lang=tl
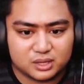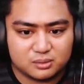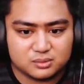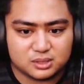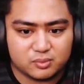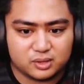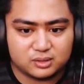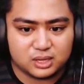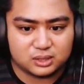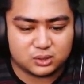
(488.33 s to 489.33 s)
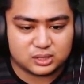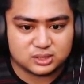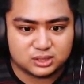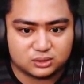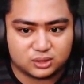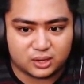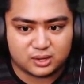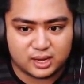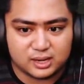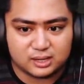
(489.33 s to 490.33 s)
Huwag sabing dito kasi dito tayo
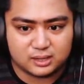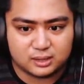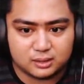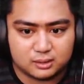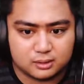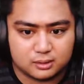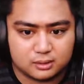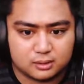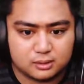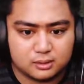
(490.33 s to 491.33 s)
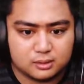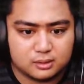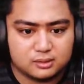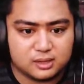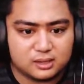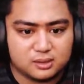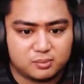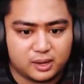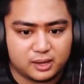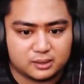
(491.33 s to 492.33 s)
galing eh. Hindi, di
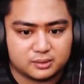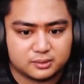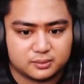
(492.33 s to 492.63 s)
ba?